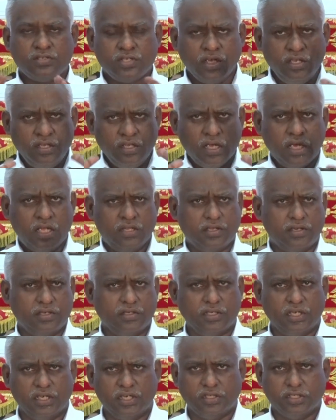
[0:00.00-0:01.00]

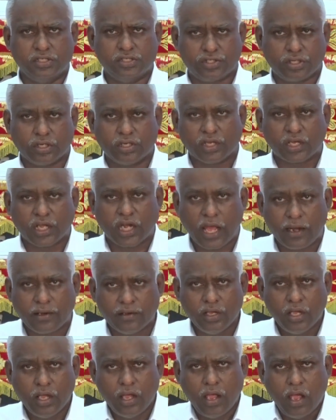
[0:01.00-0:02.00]
செய்யாதிருங்கள் என்று சொல்லுகிறார்
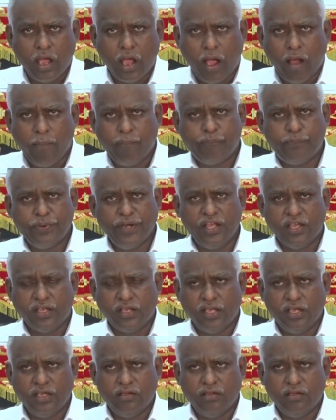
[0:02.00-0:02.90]
அப்படி